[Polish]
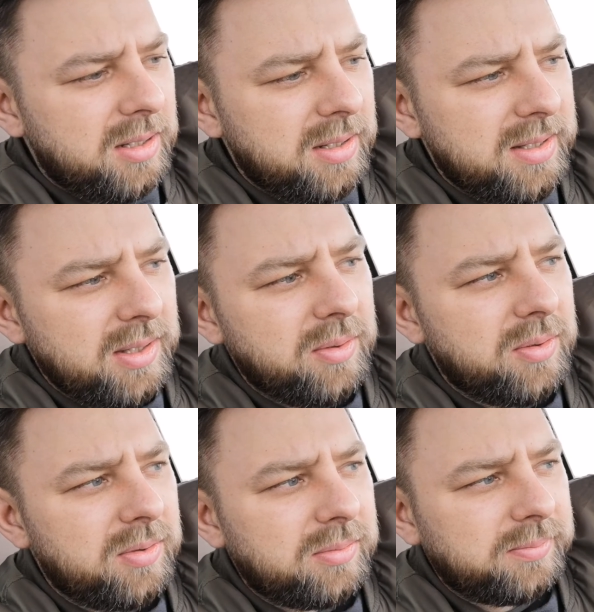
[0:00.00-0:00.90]

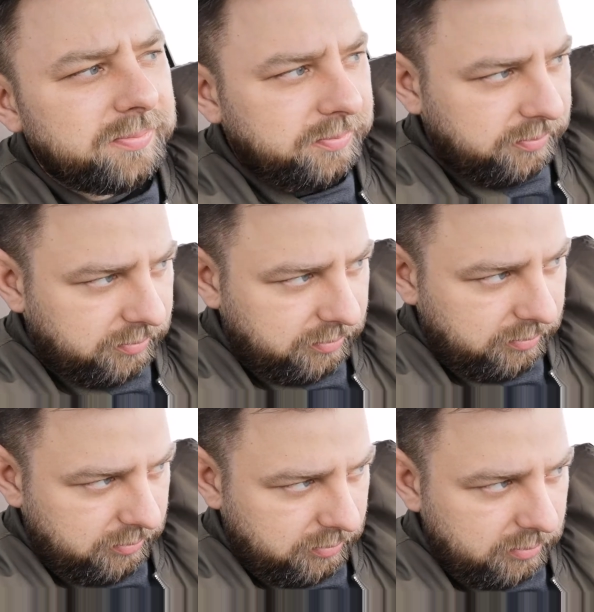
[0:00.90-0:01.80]
są
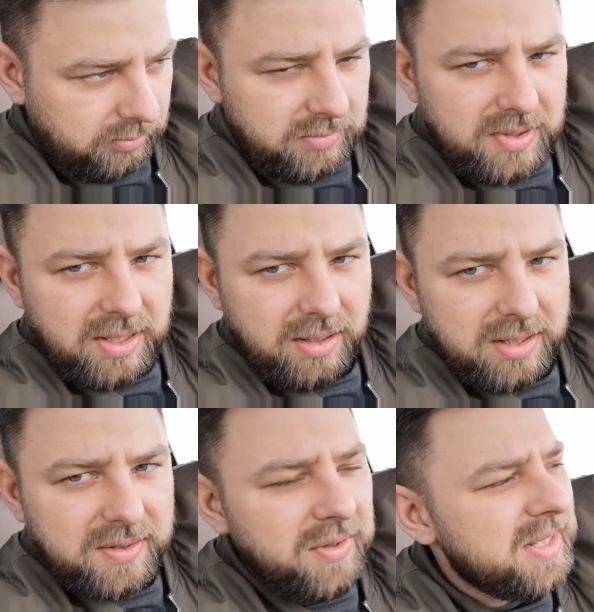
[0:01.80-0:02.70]

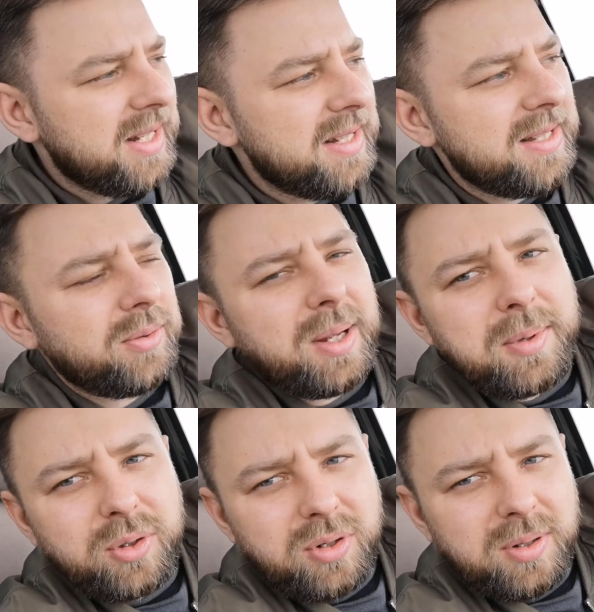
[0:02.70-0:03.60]
związane z autami,
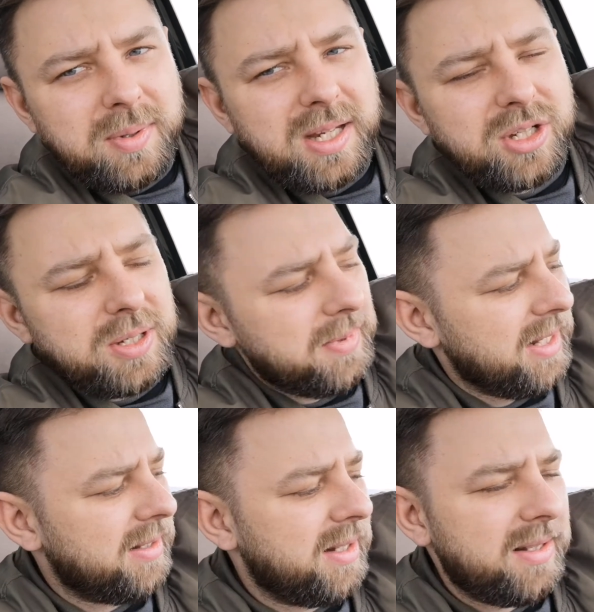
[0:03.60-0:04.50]
którymi jeździmy
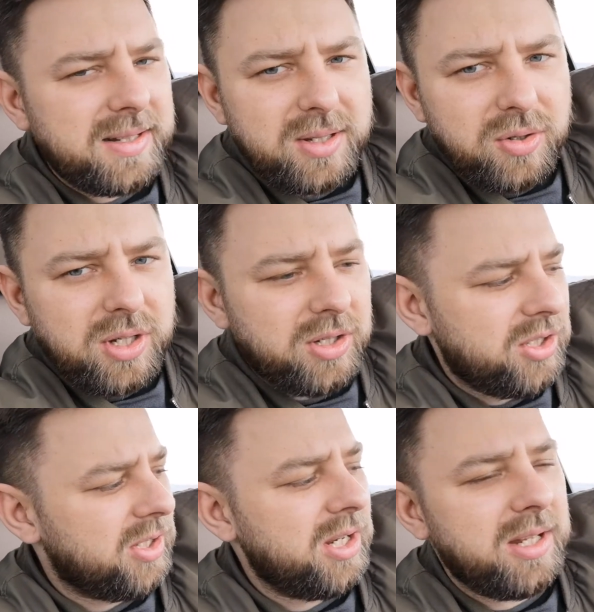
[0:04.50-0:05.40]
na, na, na co dzień,
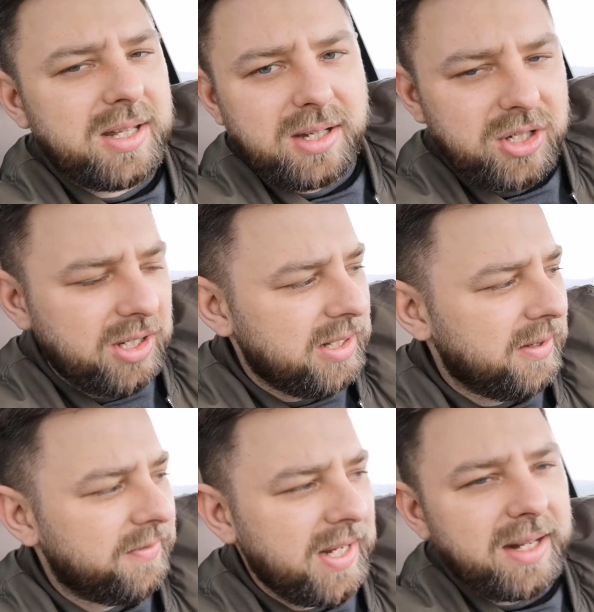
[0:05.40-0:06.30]
czyli, te, czyli
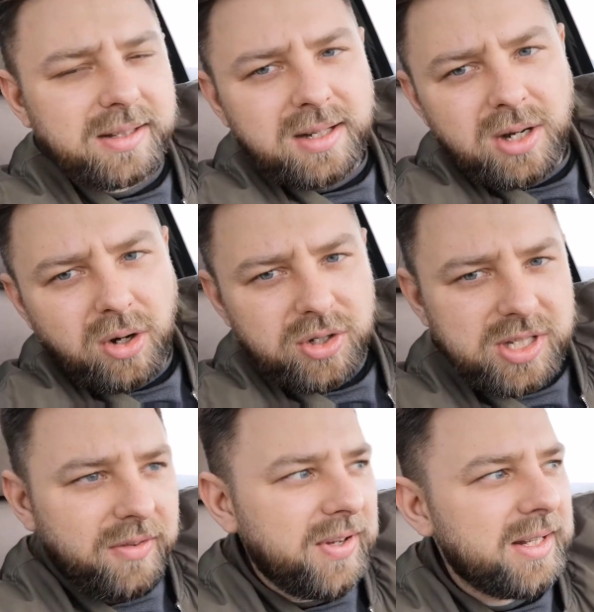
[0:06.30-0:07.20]
ten Fiat, choć
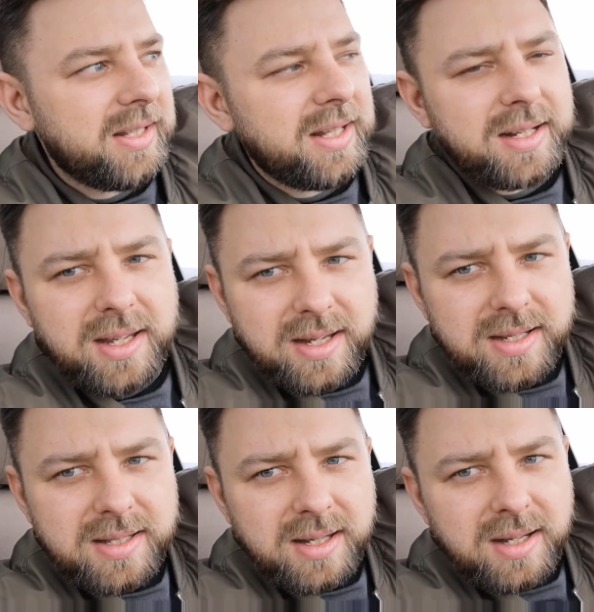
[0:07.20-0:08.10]
ten Fiat i tak nie
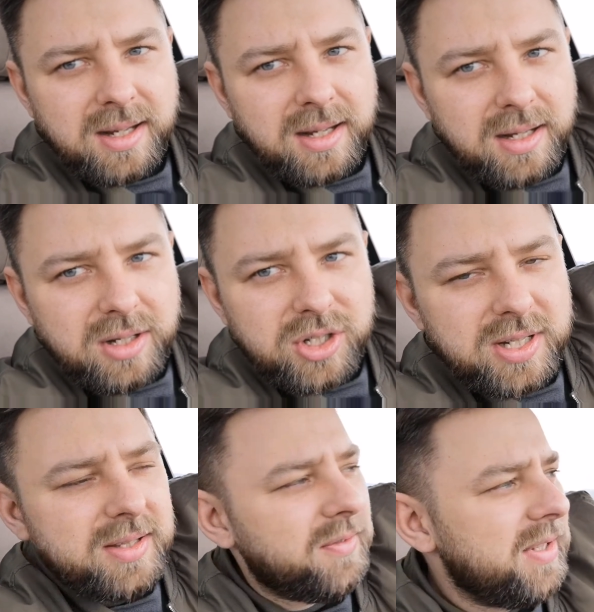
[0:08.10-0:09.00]
jest y,
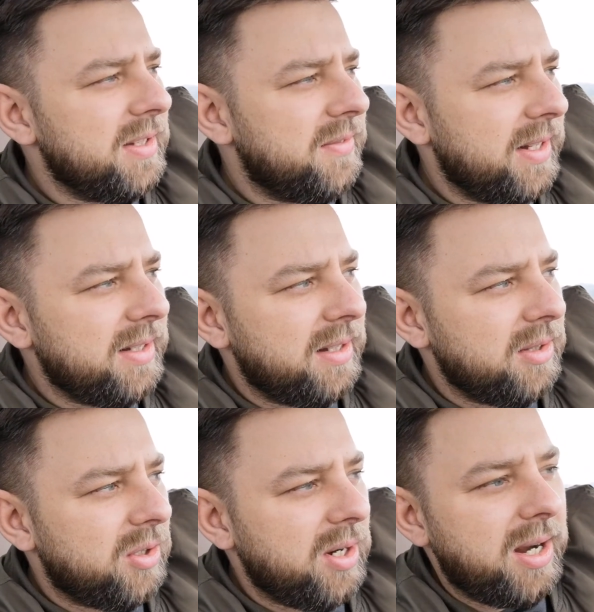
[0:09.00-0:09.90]
często widywany na
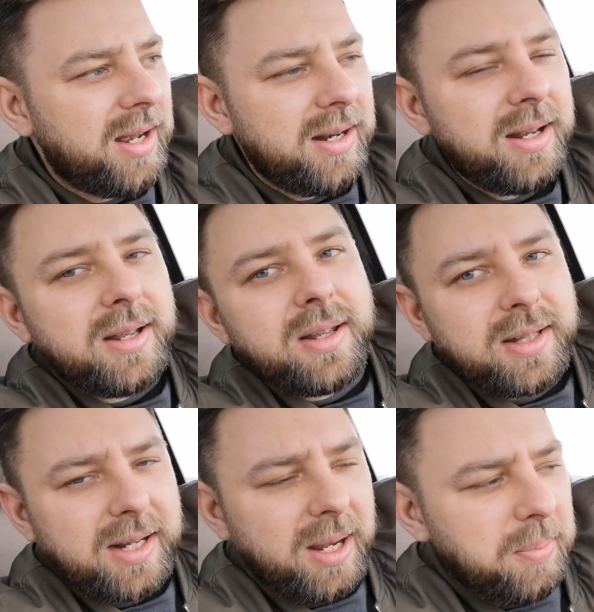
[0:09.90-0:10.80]
drogach, ale
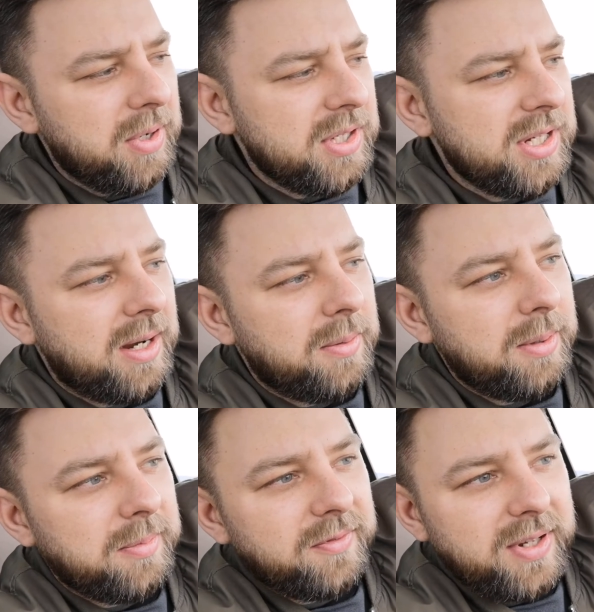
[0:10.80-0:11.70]
tak jak
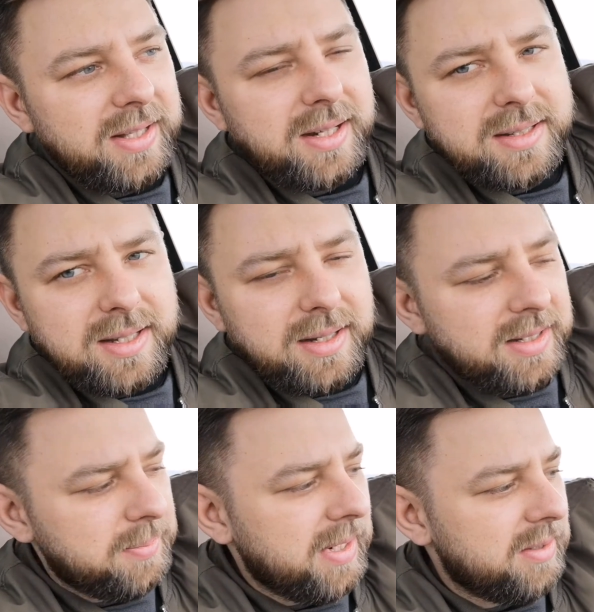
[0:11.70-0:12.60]
powiedziałem, Vectra C
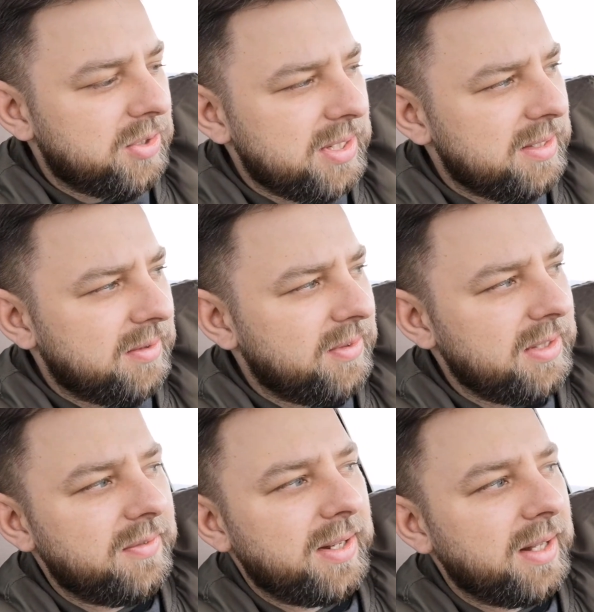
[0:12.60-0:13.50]
jest bardzo często
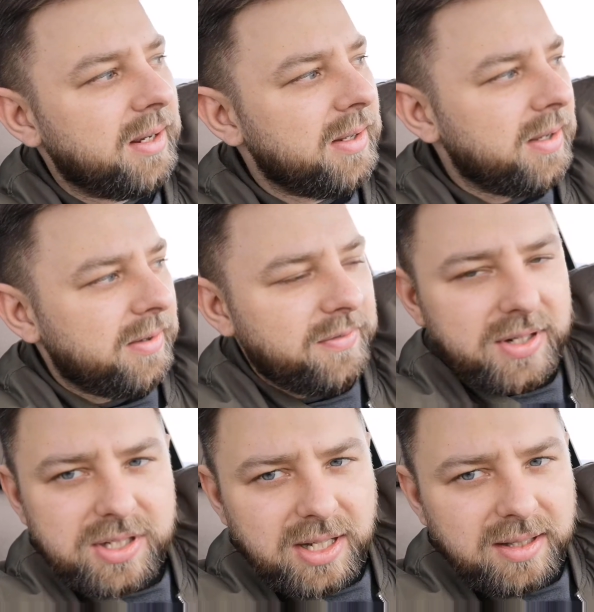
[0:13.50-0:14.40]
widywana, w
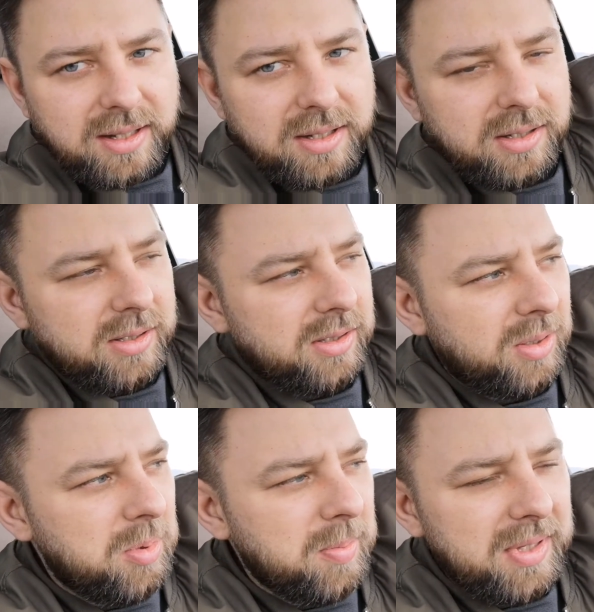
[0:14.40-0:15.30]
warsztatach y,
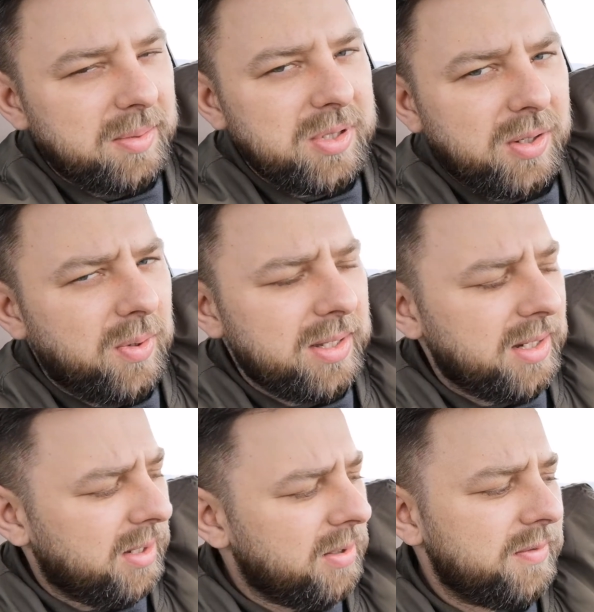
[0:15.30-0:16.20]
robimy te przekładni
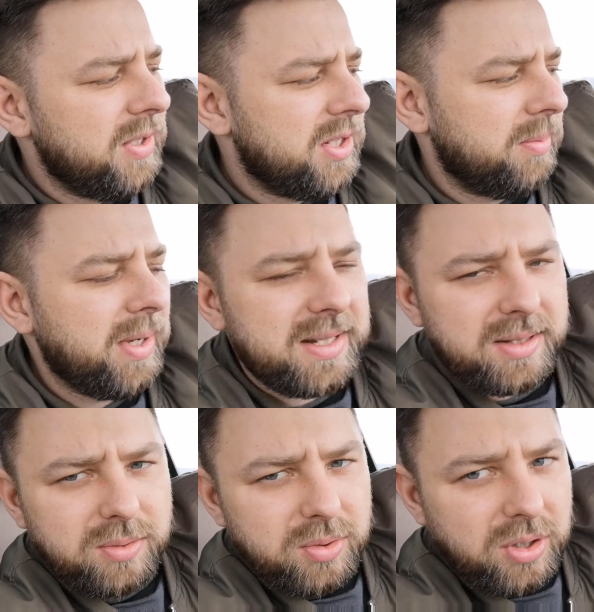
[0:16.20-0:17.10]
kierownicze bardzo
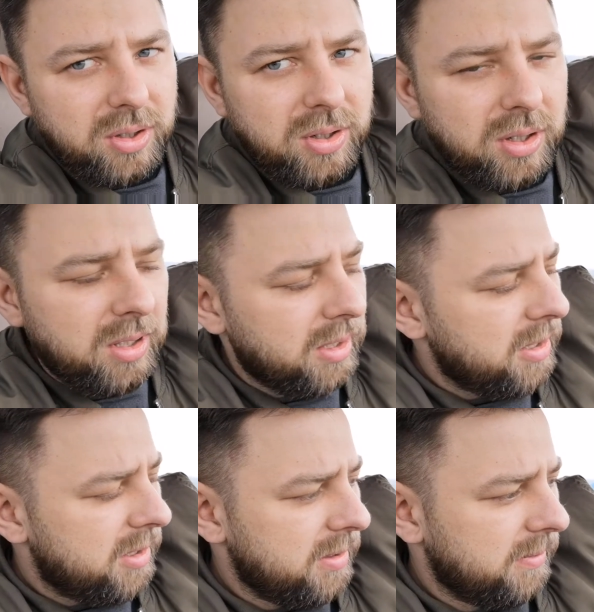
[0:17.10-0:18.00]
dużo,
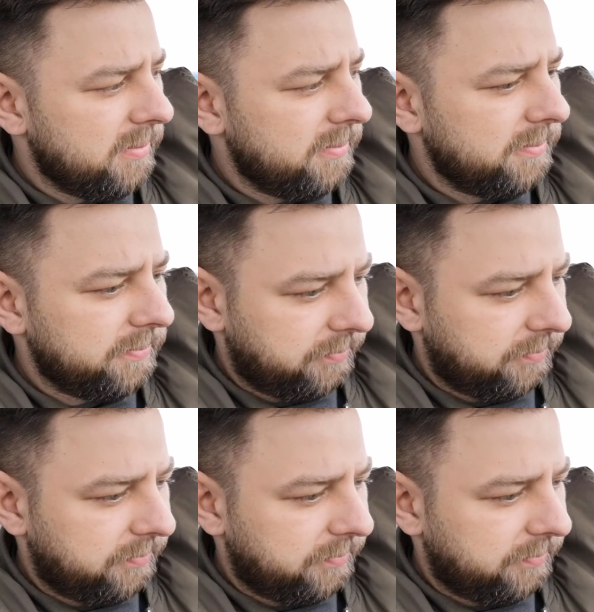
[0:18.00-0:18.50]
Mm,